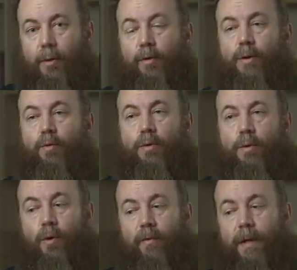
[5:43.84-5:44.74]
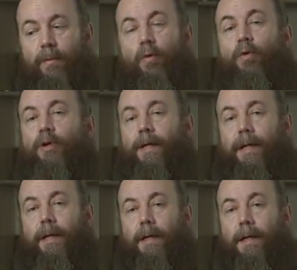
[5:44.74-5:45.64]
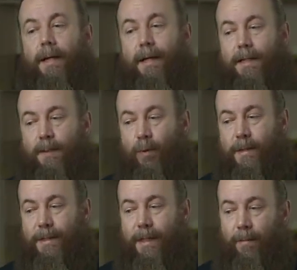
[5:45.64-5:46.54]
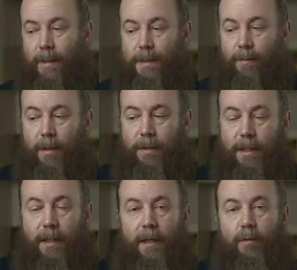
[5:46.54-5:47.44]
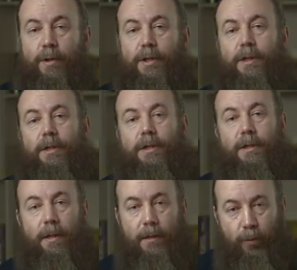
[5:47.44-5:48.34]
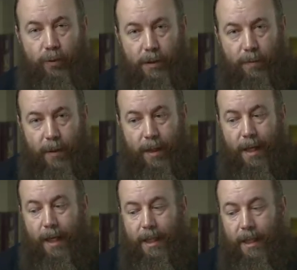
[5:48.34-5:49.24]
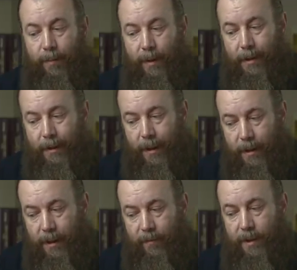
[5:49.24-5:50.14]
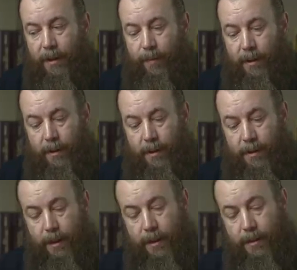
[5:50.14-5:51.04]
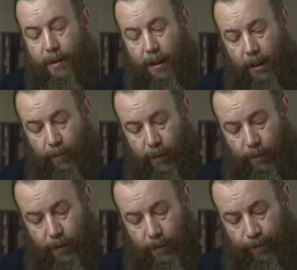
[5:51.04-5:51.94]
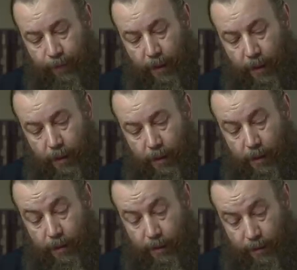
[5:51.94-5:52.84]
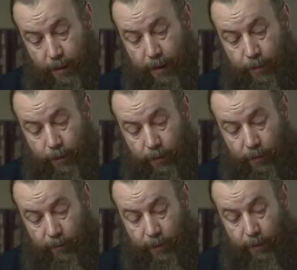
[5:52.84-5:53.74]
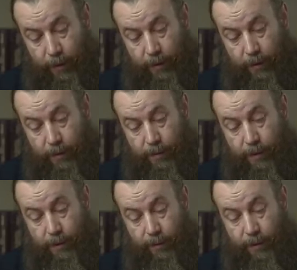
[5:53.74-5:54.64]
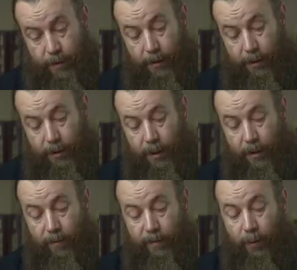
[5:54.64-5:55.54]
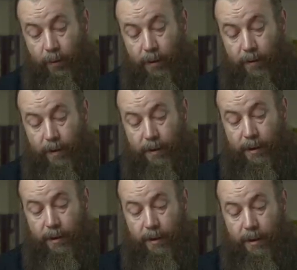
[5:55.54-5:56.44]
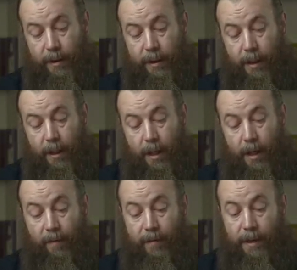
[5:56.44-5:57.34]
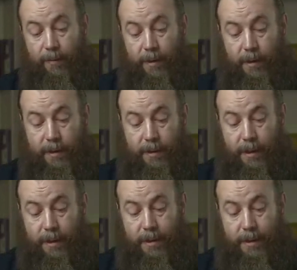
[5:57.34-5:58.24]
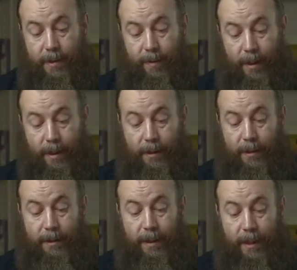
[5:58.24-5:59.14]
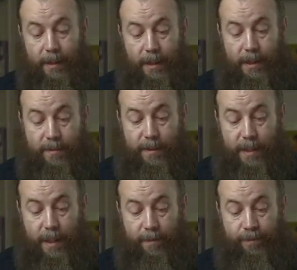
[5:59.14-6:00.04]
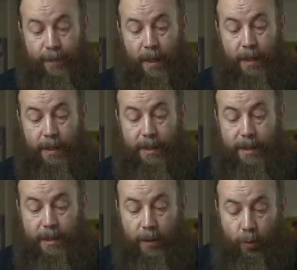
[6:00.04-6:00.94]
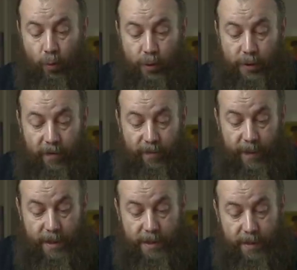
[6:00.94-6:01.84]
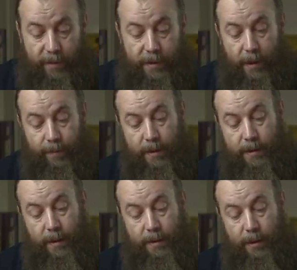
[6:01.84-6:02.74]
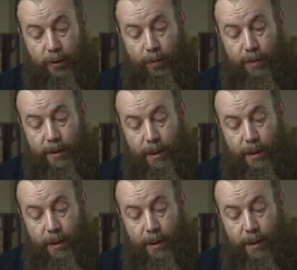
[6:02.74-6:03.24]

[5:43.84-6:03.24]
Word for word: То есть условия Божии. Господь сам избрал тех, кого считал нужным. Именно на них в день Пятидесятницы, как мы об этом э, читаем, кто внимательно Священное Писание читает, во второй главе книги Деяний, в день Пятидесятницы, когда они находились все единодушно вместе, внезапно сделался шум с